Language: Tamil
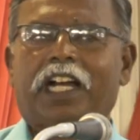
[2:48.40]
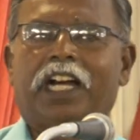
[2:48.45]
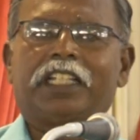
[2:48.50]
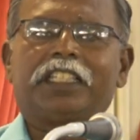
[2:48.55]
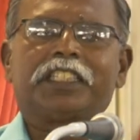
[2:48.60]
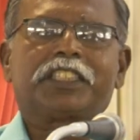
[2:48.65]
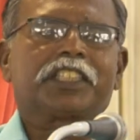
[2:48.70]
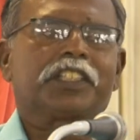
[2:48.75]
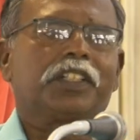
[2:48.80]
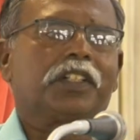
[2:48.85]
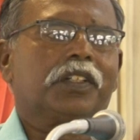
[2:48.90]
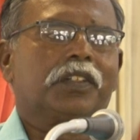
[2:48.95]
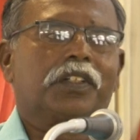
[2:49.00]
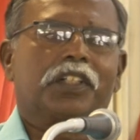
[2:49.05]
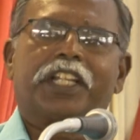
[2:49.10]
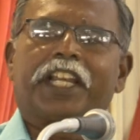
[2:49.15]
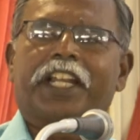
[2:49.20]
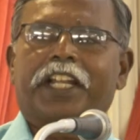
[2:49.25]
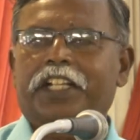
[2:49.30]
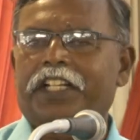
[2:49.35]

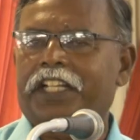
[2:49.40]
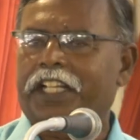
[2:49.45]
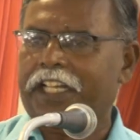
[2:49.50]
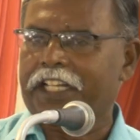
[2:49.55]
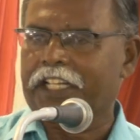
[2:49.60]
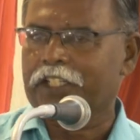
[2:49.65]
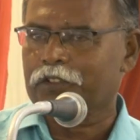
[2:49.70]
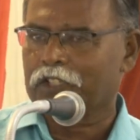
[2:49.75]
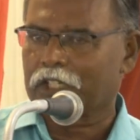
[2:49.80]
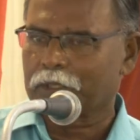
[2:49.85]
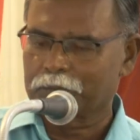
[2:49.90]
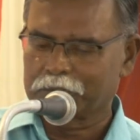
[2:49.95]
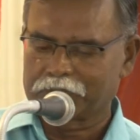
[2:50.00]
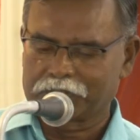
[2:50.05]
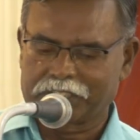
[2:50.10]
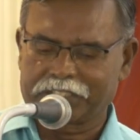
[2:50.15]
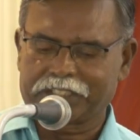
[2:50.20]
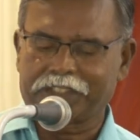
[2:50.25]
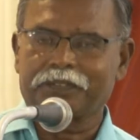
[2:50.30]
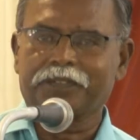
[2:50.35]
ஆதிச்சநல்லூருக்கு எனக்கு நிறைய தொடர்பு
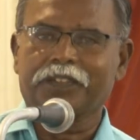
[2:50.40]
உண்டு